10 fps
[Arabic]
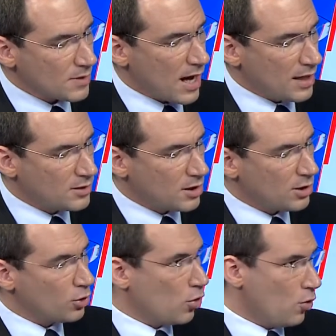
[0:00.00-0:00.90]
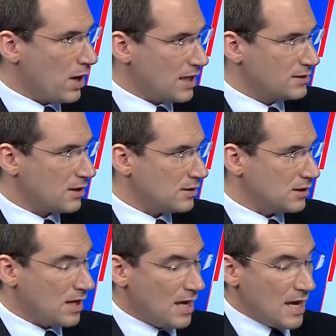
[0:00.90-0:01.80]
عن طريق القوة
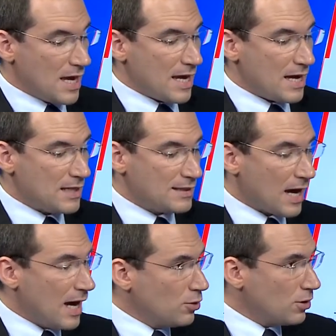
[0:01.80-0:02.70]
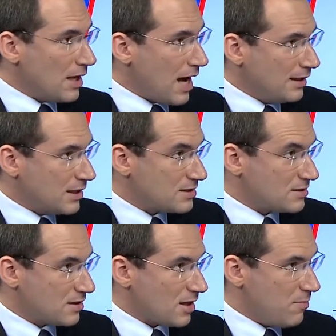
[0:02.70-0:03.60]
العسكرية التغير اللي
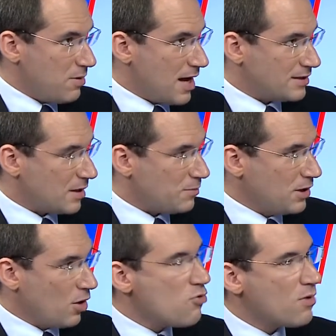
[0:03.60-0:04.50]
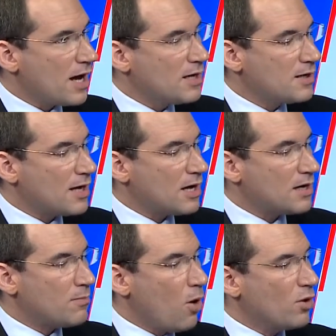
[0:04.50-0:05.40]
حدث قبل أسابيع هو أن
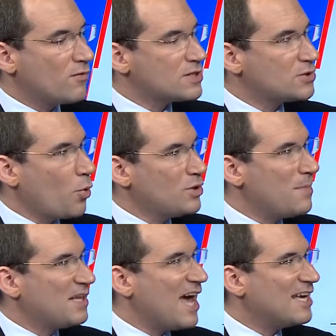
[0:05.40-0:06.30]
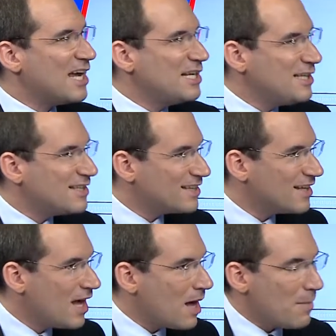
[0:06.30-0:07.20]
الموقف السعودي بدأ يلين
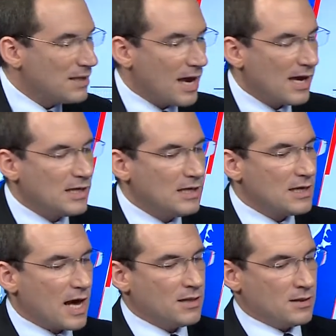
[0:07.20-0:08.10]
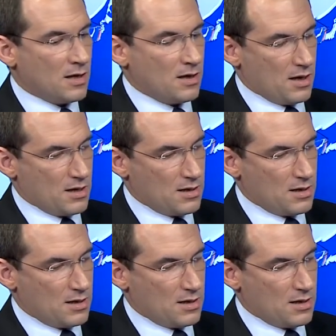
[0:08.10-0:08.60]
بدأ يلين لأن